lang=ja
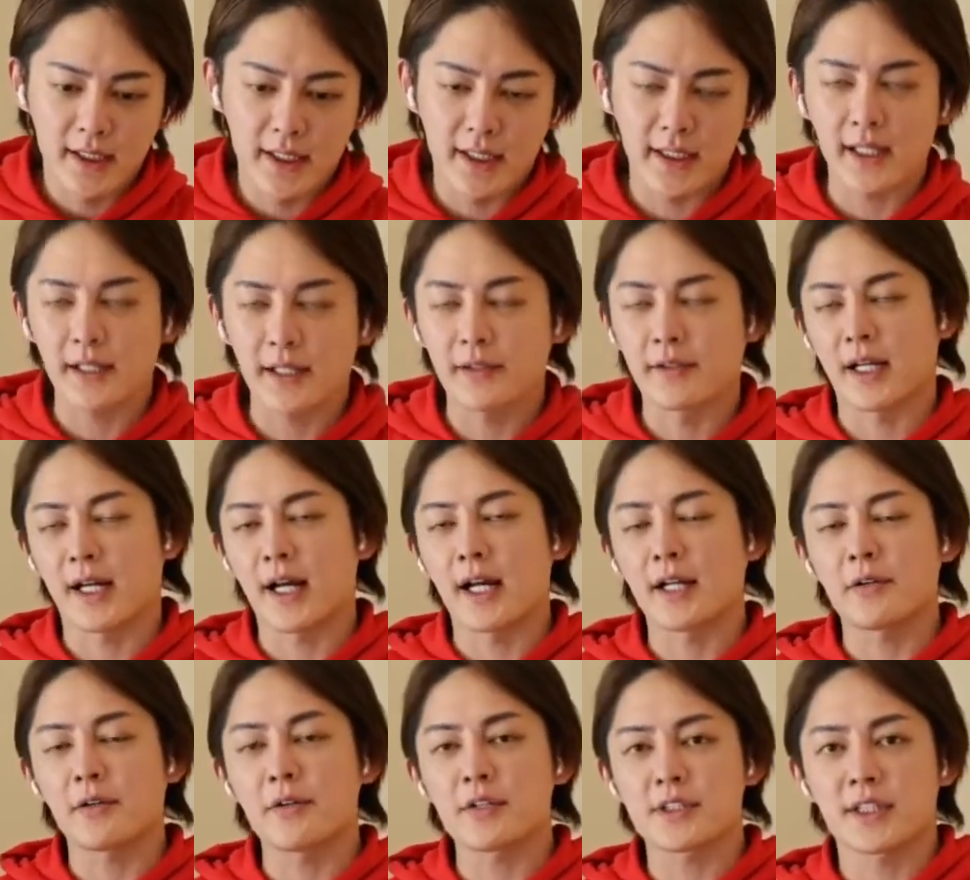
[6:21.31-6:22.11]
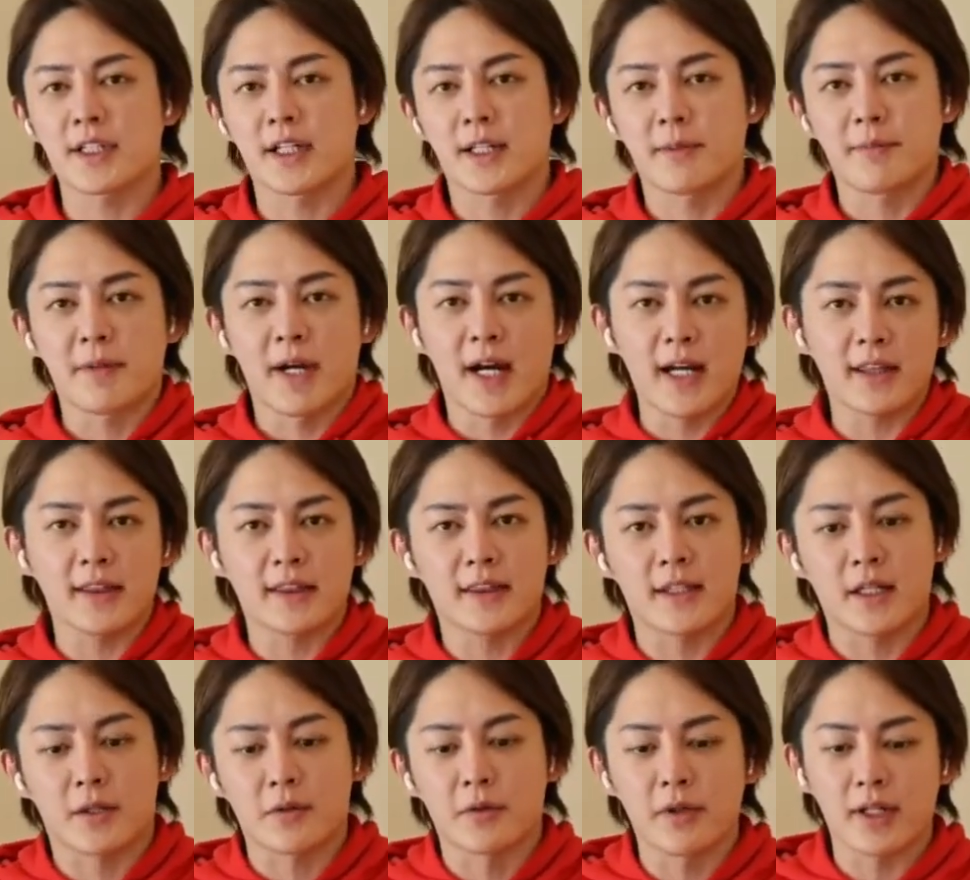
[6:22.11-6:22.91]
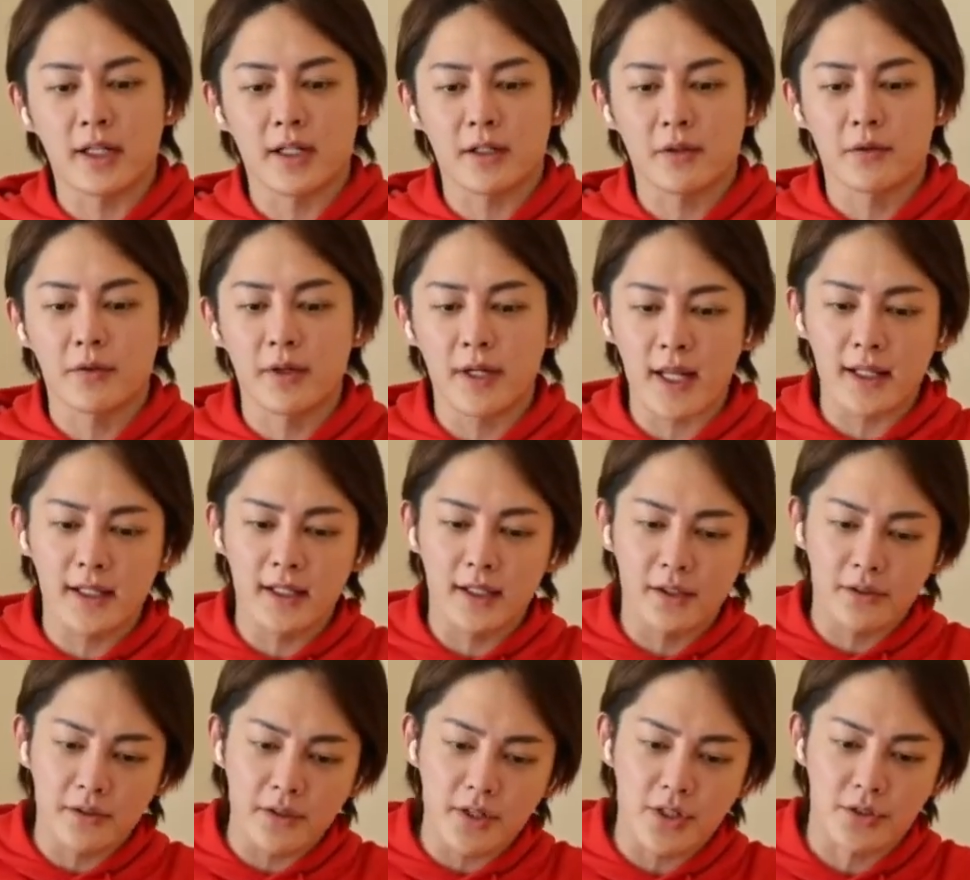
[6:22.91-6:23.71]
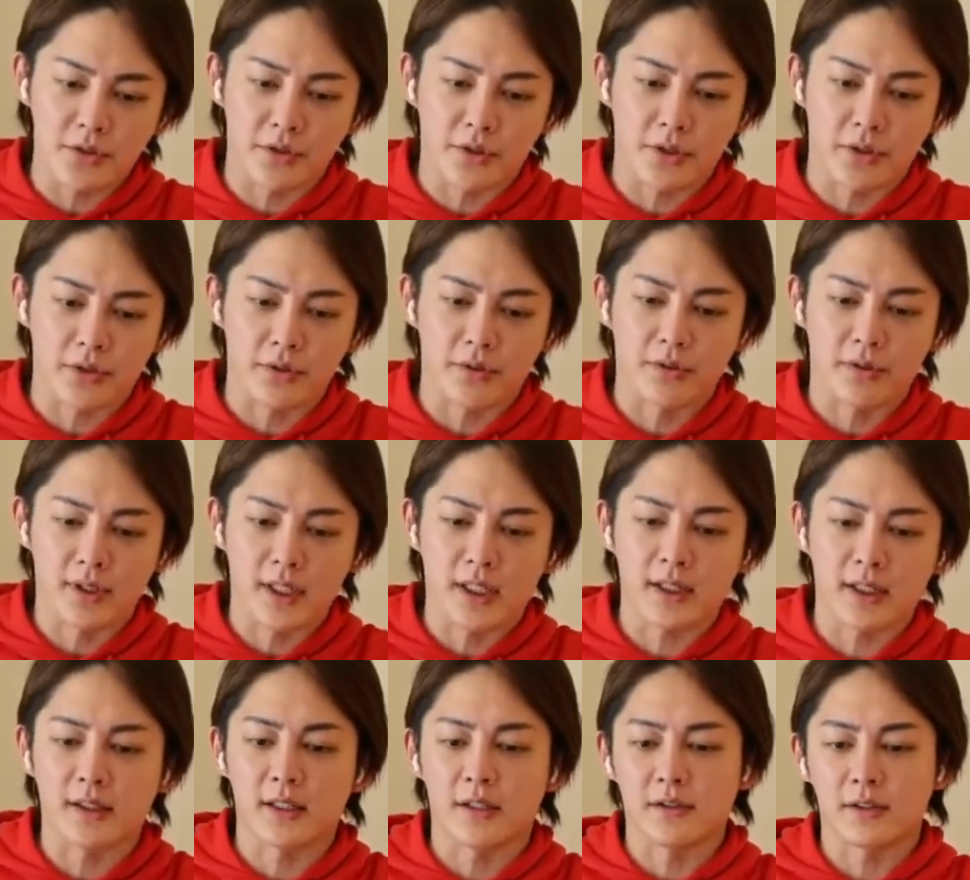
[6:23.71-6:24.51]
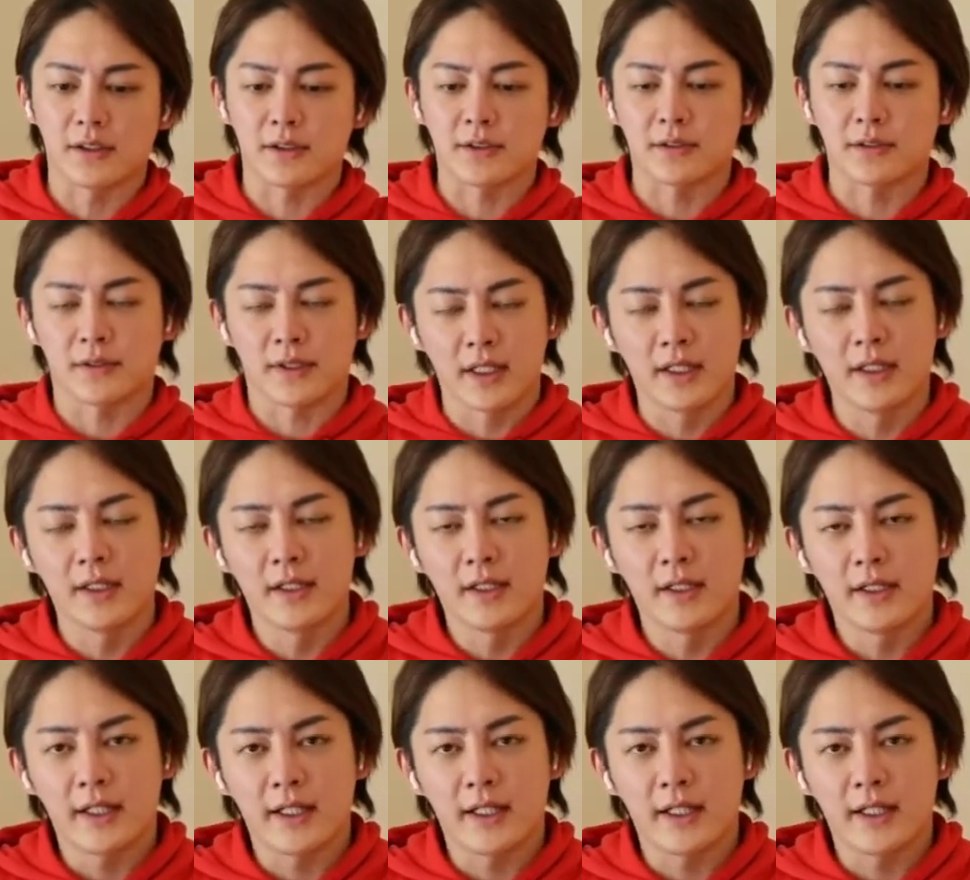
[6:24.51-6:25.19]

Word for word: えなので、外国人が今入ってこれ、これにくい状況になってるんですよね。